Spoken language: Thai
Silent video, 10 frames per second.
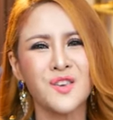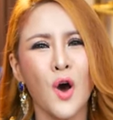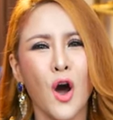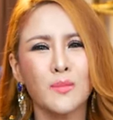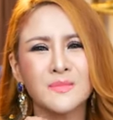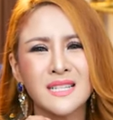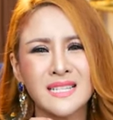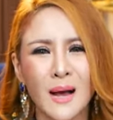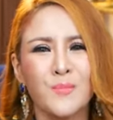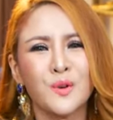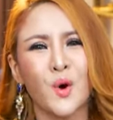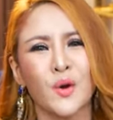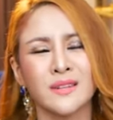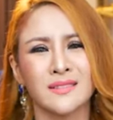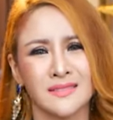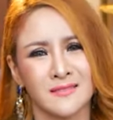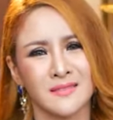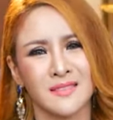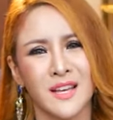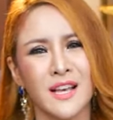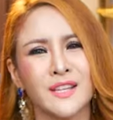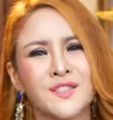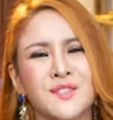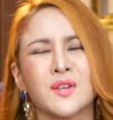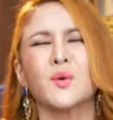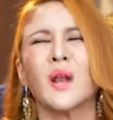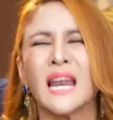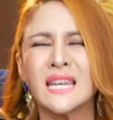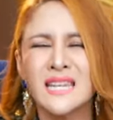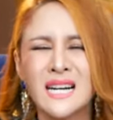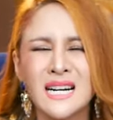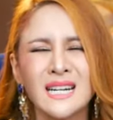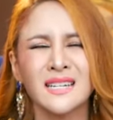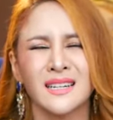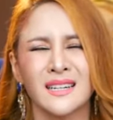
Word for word: ยอมจำนน surrender